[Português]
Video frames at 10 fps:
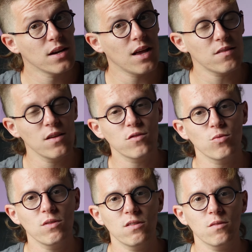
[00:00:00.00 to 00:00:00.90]
e a
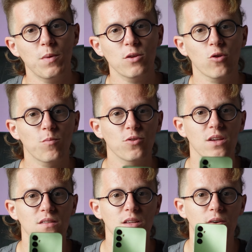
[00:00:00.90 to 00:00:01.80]
Samsung se espertou
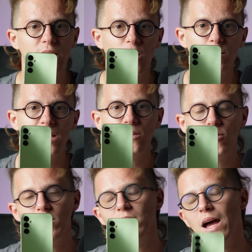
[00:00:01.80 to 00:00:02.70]
porque senão a Realme ia
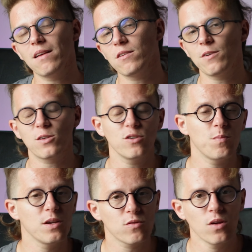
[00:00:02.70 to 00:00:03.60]
dominar essa faixa de
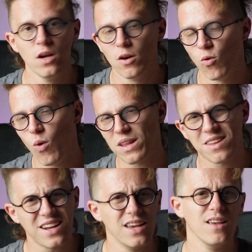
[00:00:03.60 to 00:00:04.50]
preço. O
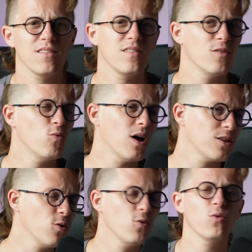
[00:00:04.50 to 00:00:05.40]
A13, o
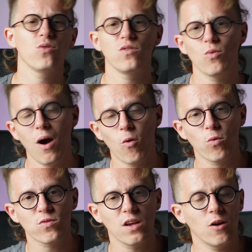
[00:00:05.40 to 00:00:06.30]
A12, o
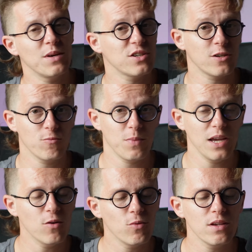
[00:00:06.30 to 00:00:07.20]
A11 realmente eram
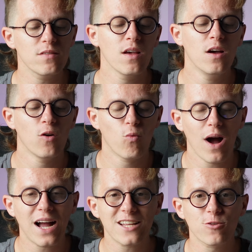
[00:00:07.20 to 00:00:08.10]
bem ruins. O
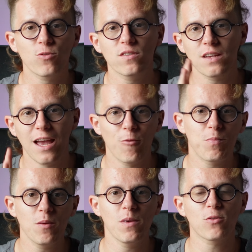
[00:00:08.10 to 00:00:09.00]
A14 é o
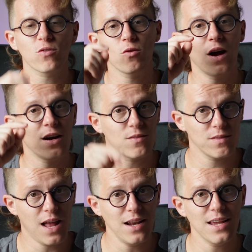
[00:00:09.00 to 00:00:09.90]
primeiro celular
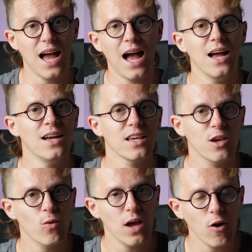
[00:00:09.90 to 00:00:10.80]
da linha A
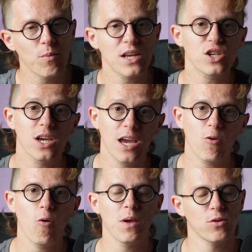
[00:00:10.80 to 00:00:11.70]
que eu realmente
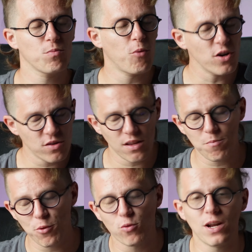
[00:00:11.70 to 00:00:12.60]
recomendo. Pode ter,
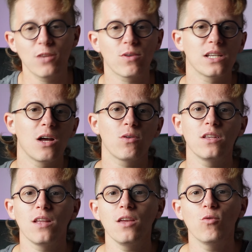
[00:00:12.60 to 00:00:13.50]
procurar aí no canal que
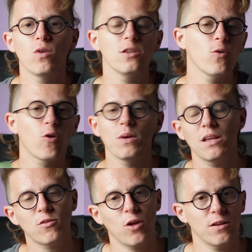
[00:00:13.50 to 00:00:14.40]
nem um ano eu
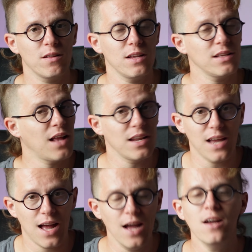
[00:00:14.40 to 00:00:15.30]
recomendei celular da
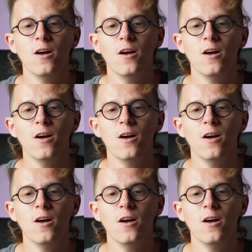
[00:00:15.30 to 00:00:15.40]
linha A